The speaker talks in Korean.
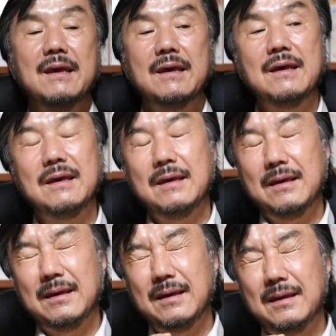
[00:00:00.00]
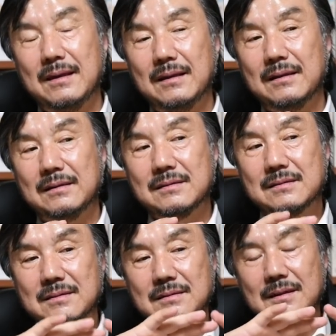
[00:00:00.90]
예,
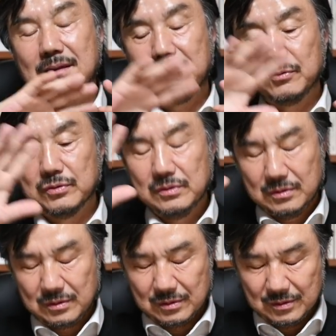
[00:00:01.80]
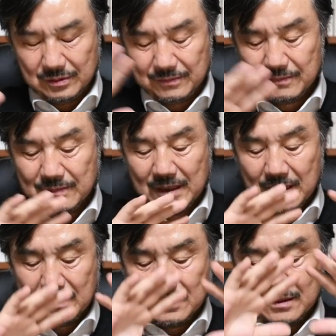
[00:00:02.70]
이제 이분 음,
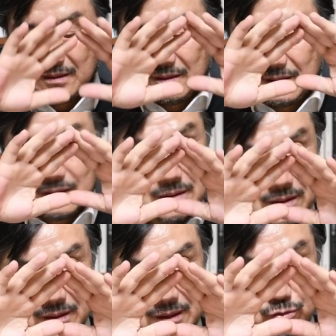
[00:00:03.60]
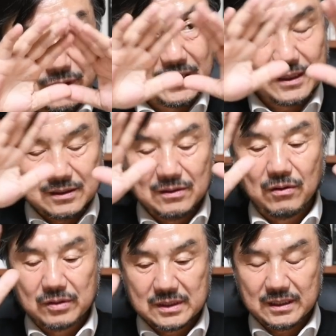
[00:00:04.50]
그 저기 중간에 계시는
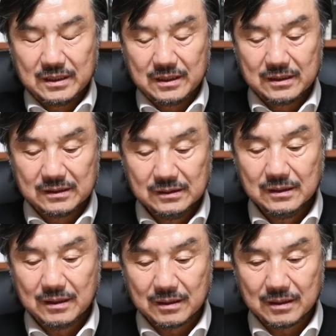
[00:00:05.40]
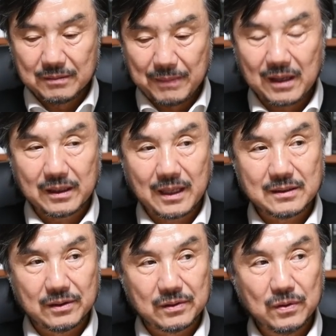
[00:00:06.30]
어르신은 음, 밝게
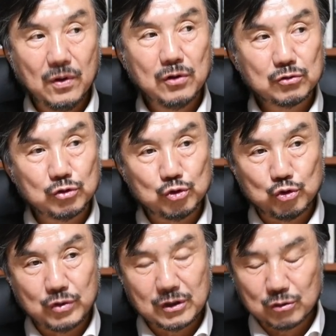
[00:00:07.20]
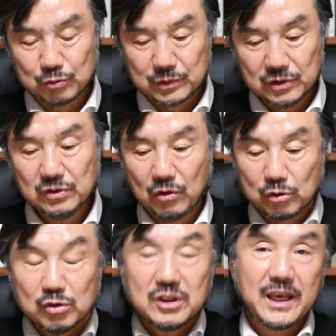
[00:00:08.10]
서 있고 그 주위에 두는
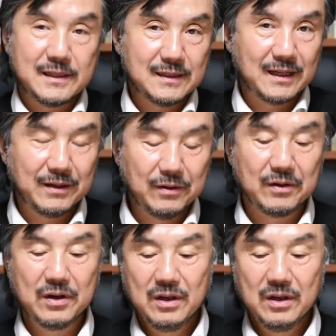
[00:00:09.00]
어둡게 했잖아요.